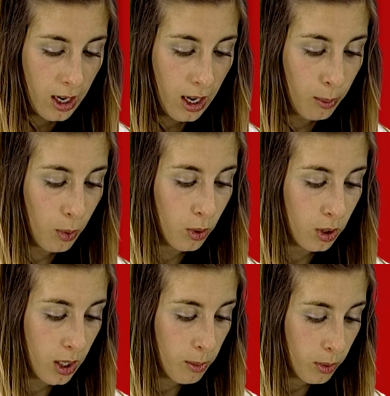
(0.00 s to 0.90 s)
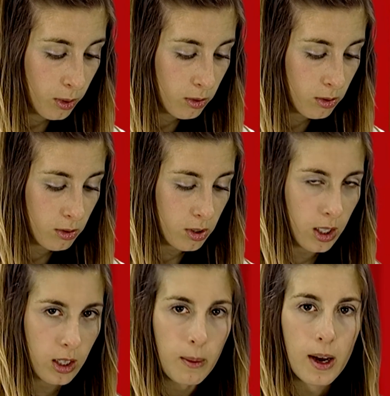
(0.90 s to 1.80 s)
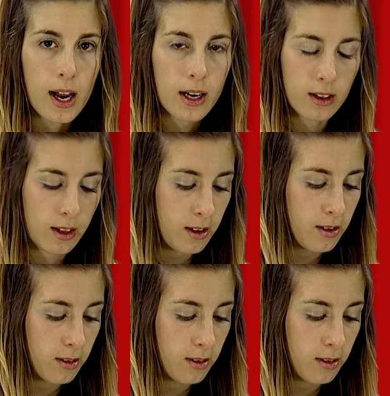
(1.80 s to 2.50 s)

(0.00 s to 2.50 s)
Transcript: Al poco tiempo ya estaba harta.